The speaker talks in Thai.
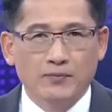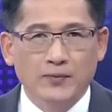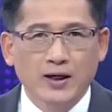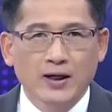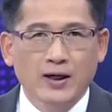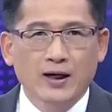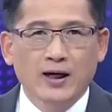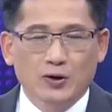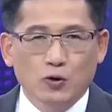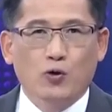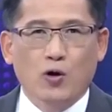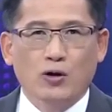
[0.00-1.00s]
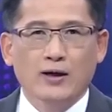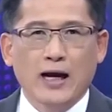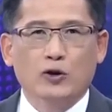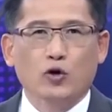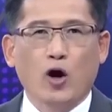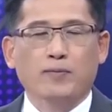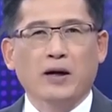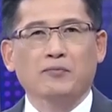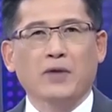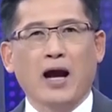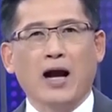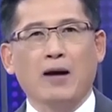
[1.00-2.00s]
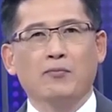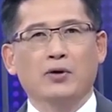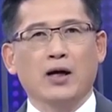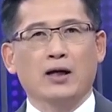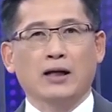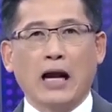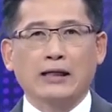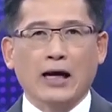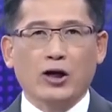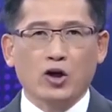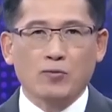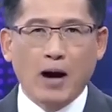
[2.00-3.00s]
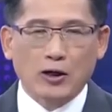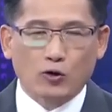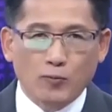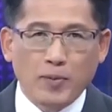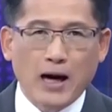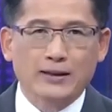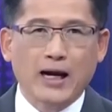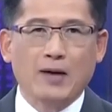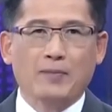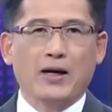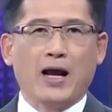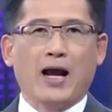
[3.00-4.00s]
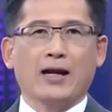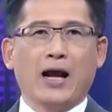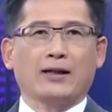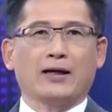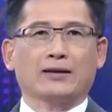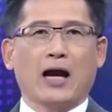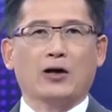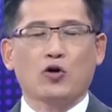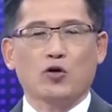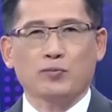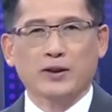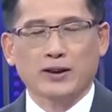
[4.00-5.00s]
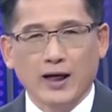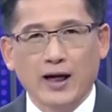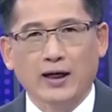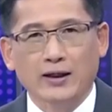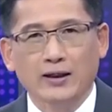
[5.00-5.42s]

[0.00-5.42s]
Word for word: 3 ทุกคนได้ตอบคำถามเรื่องการใช้นโยบายของพรรคแก้ปัญหาด้านต่างๆ ของประเทศ